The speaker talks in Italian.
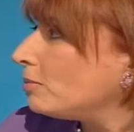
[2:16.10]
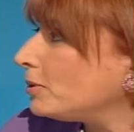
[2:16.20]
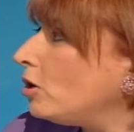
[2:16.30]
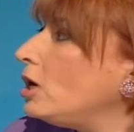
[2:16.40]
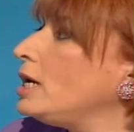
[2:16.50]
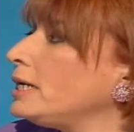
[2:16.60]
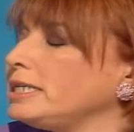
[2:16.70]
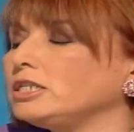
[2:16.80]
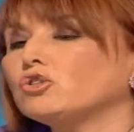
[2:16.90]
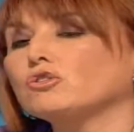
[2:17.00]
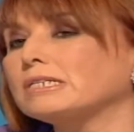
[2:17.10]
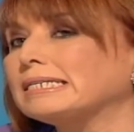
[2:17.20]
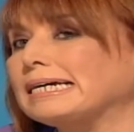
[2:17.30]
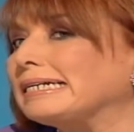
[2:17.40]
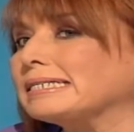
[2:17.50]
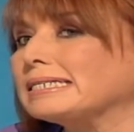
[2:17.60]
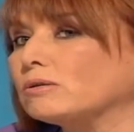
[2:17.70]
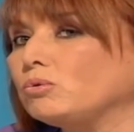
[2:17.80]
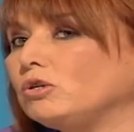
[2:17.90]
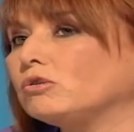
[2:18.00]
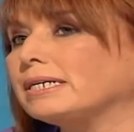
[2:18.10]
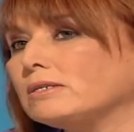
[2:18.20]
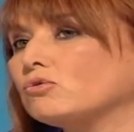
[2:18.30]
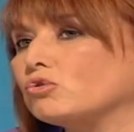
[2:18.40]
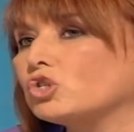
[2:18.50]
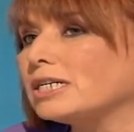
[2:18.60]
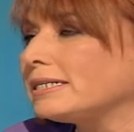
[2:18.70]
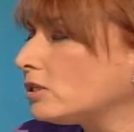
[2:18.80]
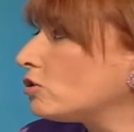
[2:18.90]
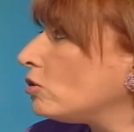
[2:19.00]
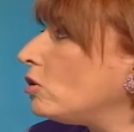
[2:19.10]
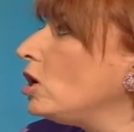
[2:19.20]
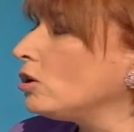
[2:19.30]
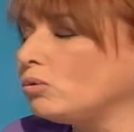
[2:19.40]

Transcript: Familiare. In sostanza quello che, successo,